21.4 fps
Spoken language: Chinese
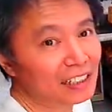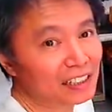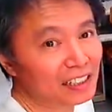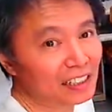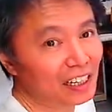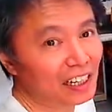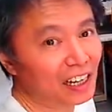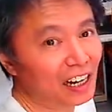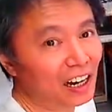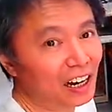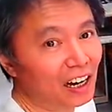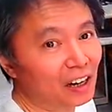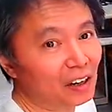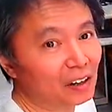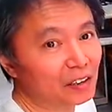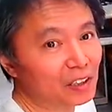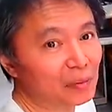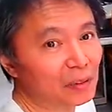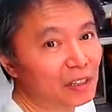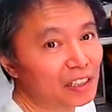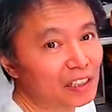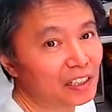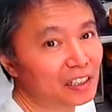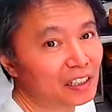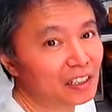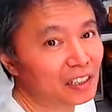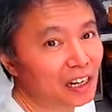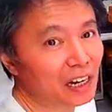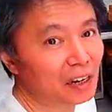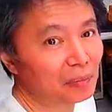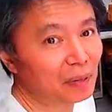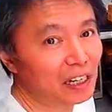等一下哈，好啊，
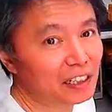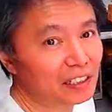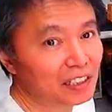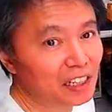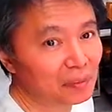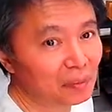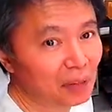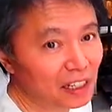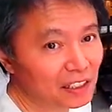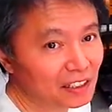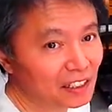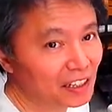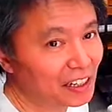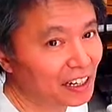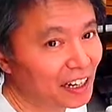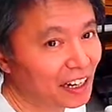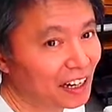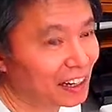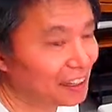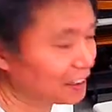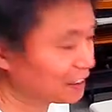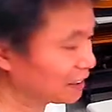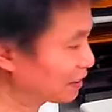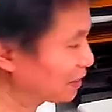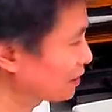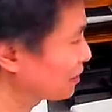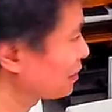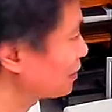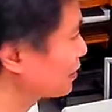歹势歹势啦。